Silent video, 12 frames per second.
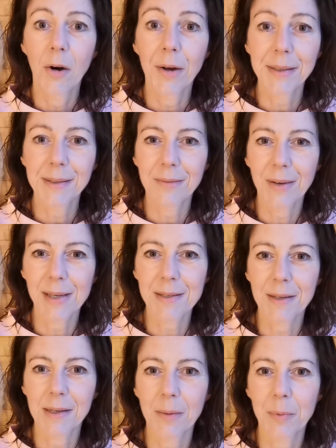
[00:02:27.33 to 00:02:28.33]
Heute weiß
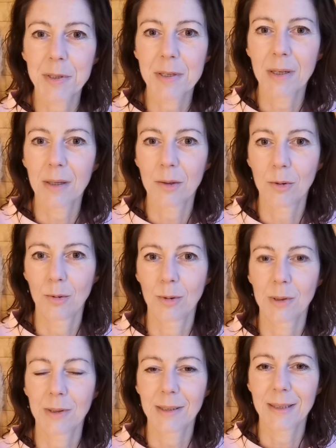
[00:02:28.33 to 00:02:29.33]
ich aber sehr
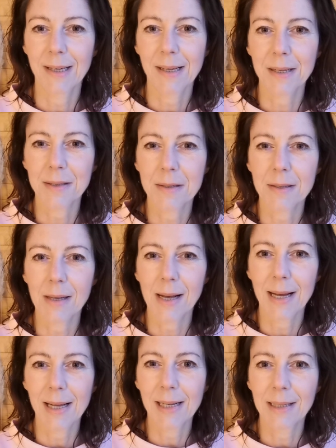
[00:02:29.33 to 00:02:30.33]
gut, dass
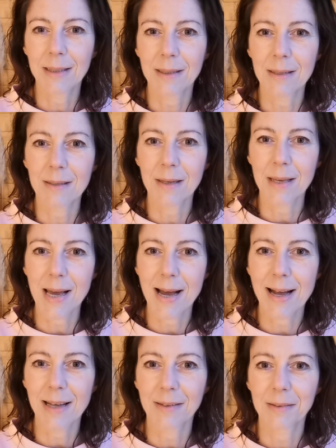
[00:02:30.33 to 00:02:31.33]
all diese
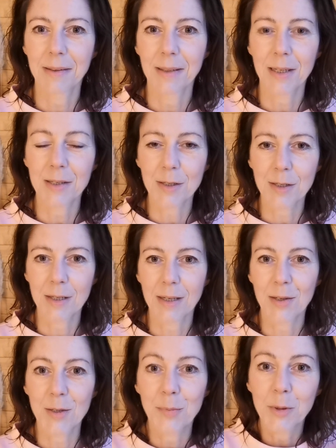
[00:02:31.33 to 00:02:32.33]
Jahre letztes
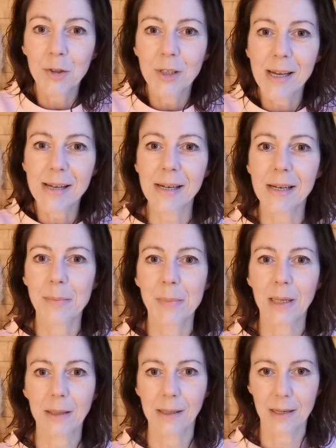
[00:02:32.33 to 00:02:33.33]
Endes mich stärker
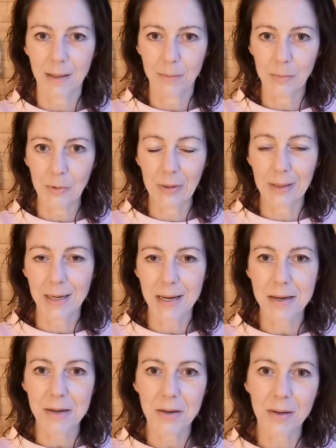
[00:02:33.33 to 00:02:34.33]
gemacht haben und
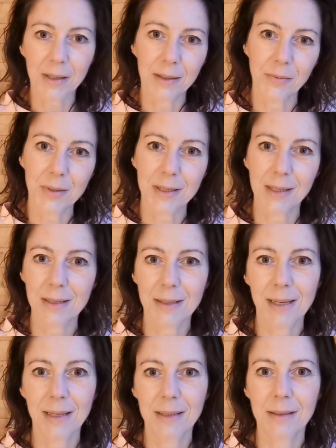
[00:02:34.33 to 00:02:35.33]
klar auch etwas
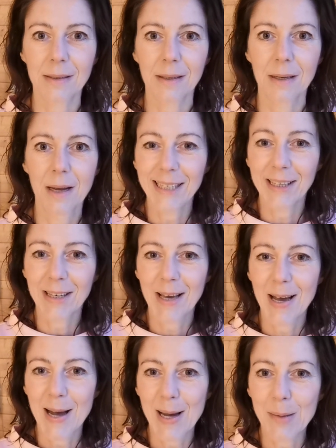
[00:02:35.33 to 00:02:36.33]
resilienter. Ich
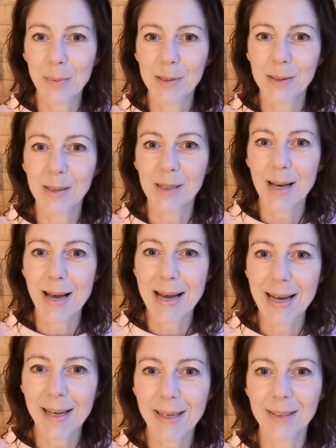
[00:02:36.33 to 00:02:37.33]
habe dir
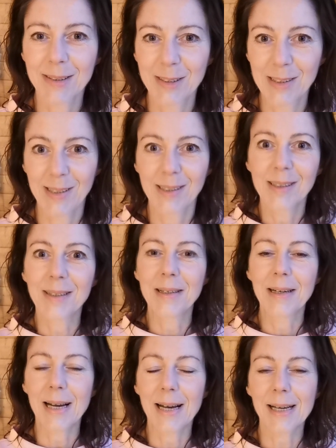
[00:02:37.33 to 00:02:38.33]
acht
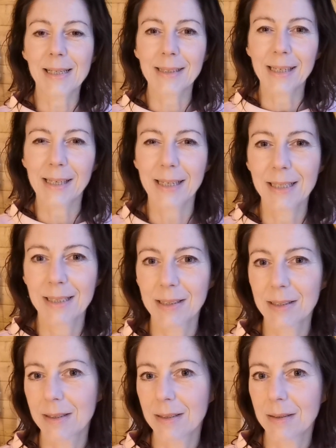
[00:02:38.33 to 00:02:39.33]
Dinge, acht
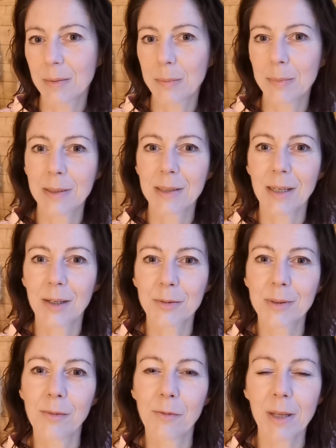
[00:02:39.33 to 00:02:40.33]
Erkenntnisse mit auf
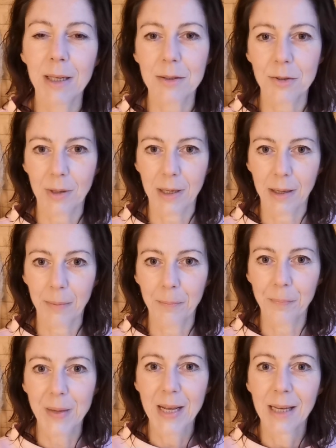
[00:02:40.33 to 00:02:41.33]
den Weg zu
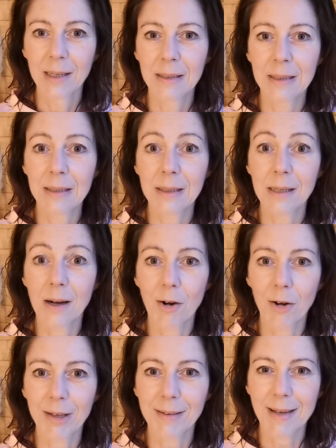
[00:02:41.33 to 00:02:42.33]
geben, die dir
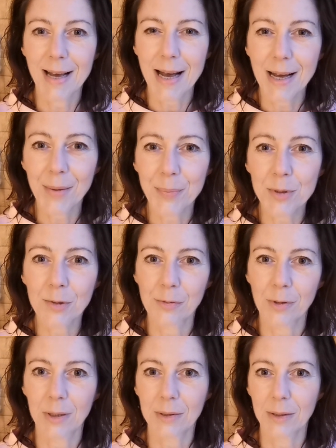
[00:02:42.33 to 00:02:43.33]
heute ab
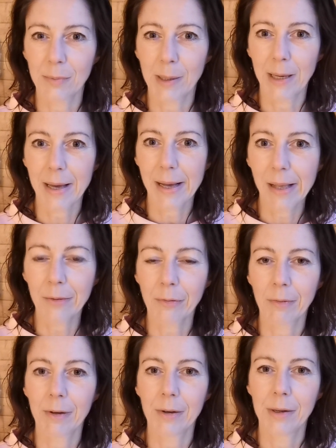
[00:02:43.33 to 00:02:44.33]
sofort dabei
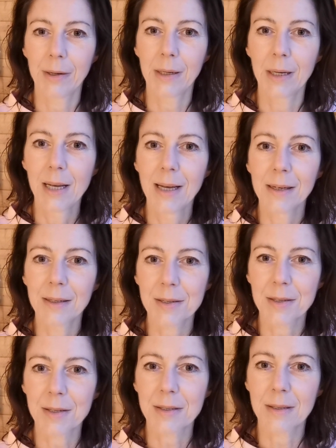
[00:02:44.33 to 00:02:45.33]
helfen können,
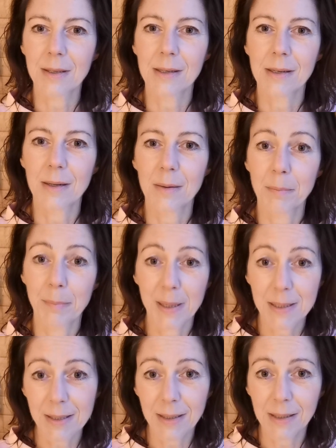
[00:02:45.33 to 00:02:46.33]
dass es dir
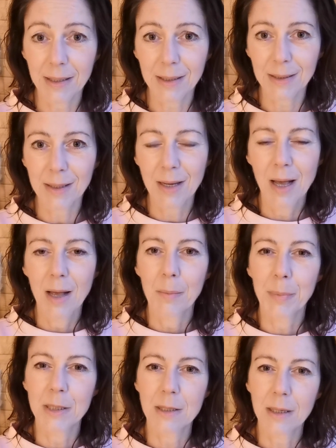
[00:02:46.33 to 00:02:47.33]
besser geht,
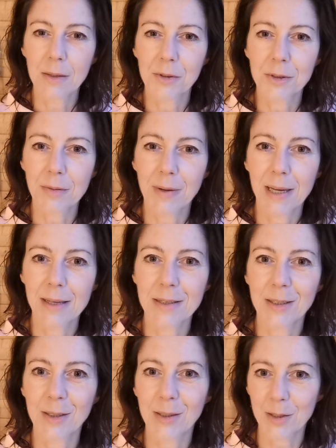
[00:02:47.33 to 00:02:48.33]

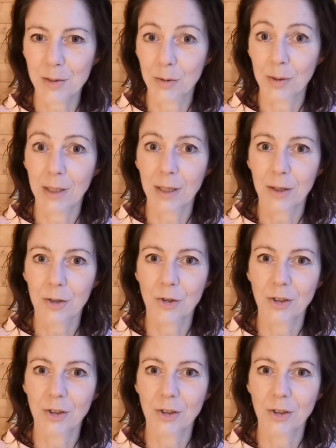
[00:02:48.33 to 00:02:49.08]
beziehungsweise dass du dich